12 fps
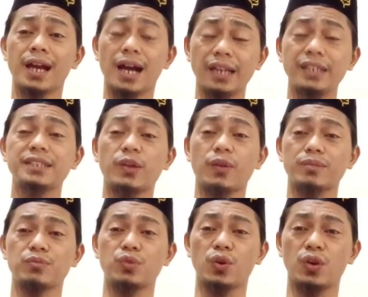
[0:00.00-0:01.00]
Hadis lewat
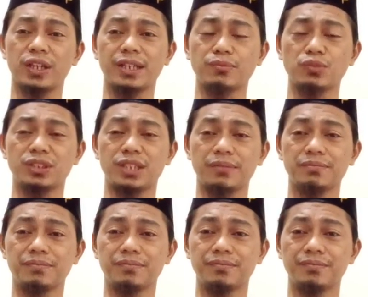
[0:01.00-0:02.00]
Bukhari dan Muslim.
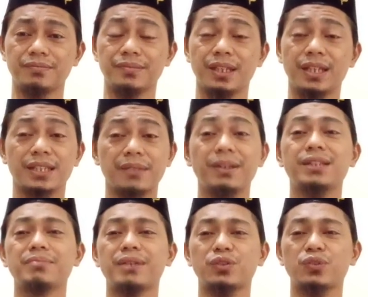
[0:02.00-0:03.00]

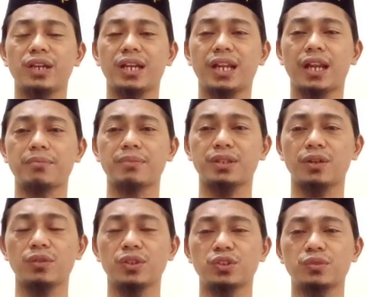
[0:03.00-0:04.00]
Teman-temanku yang dirahmati
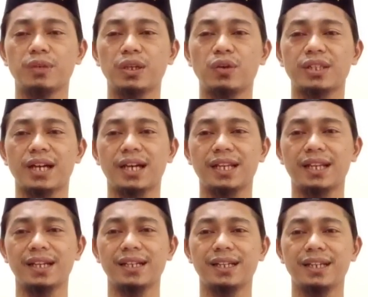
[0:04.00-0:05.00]
Allah Subhanahu wa taala.
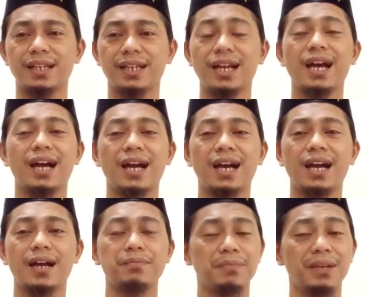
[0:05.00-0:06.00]

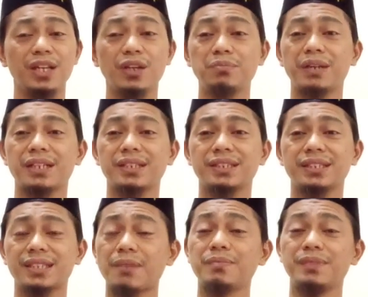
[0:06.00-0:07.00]
Beliau
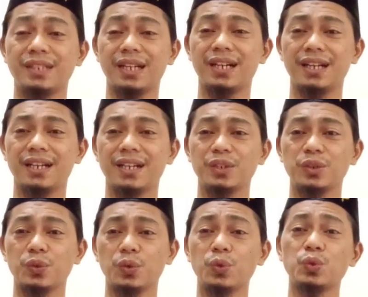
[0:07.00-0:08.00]
bersabda
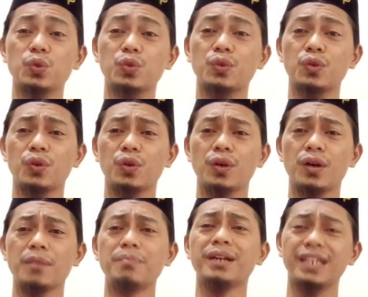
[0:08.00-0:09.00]
untuk
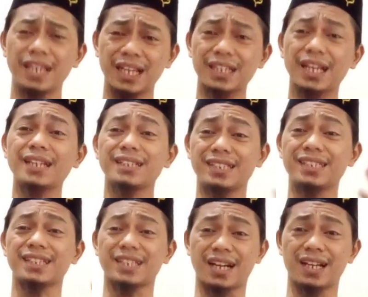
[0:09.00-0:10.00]
mengingatkan
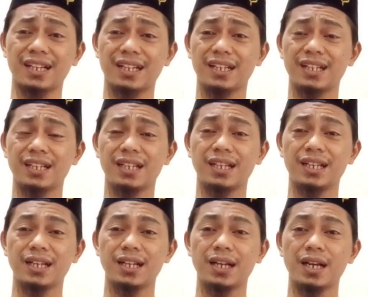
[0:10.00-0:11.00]
kita
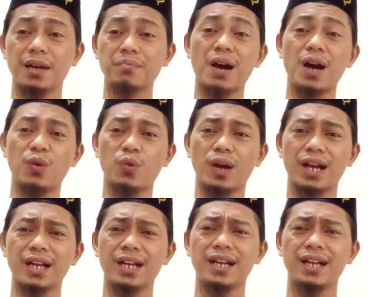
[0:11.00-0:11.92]
bahwa